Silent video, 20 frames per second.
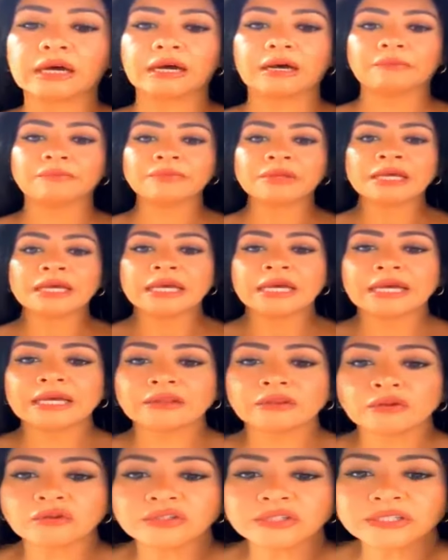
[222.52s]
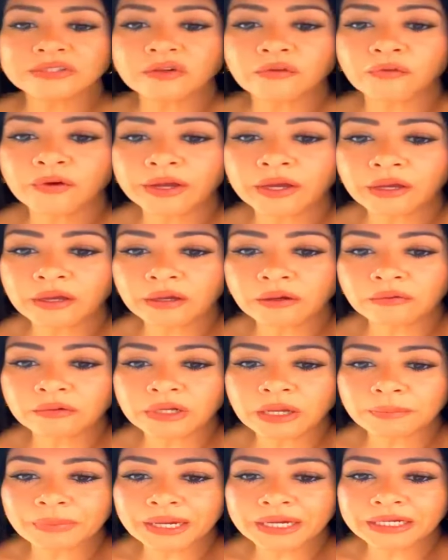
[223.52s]
Ajá. Entonces, eso fue
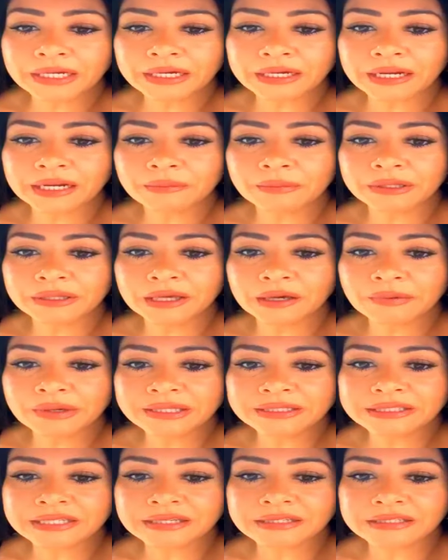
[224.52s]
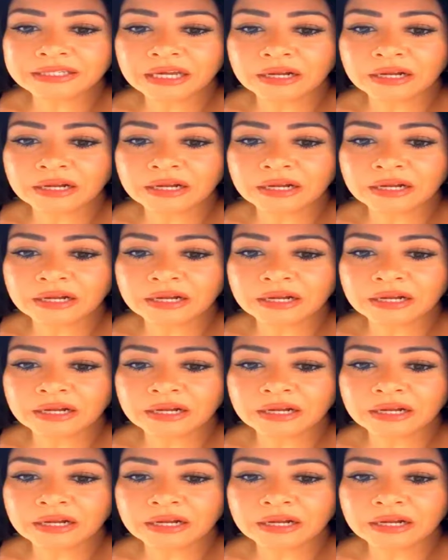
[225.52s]
una página que le mandé Vincent.